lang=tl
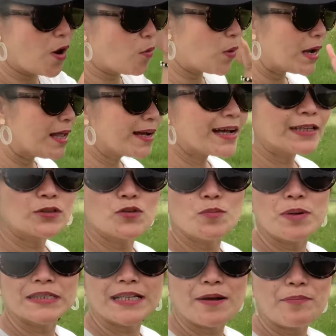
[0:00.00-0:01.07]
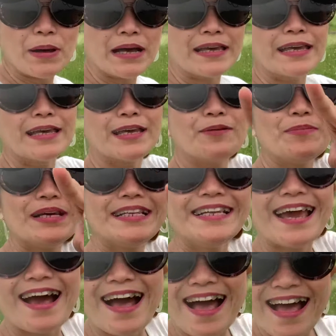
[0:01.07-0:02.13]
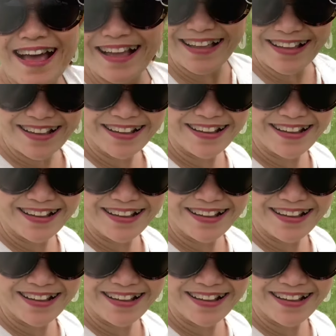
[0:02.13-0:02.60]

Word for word: walang katumbas ang pag-ibig niya